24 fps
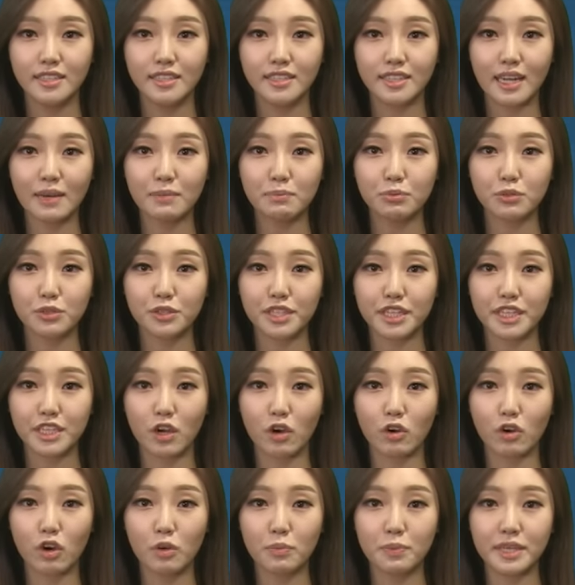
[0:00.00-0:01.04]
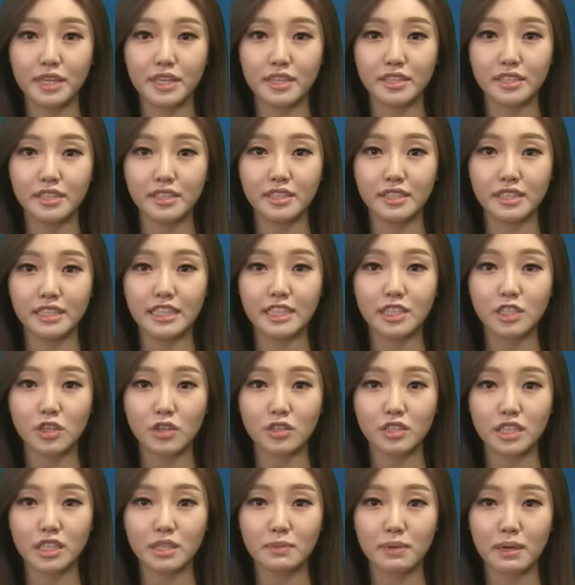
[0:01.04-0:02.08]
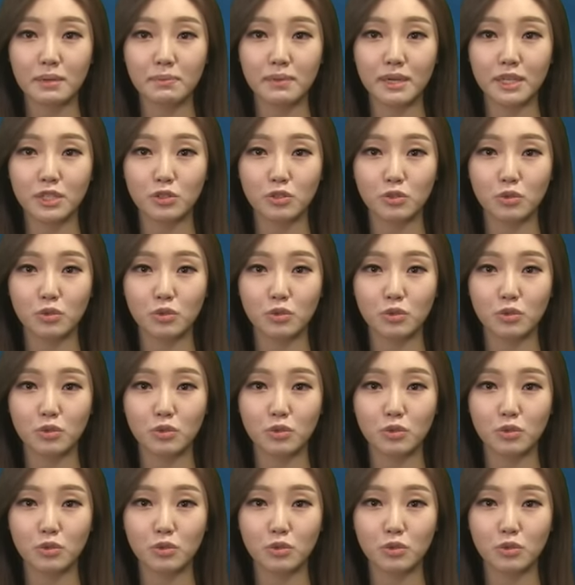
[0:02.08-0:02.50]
3분기 영업이익은 2,700만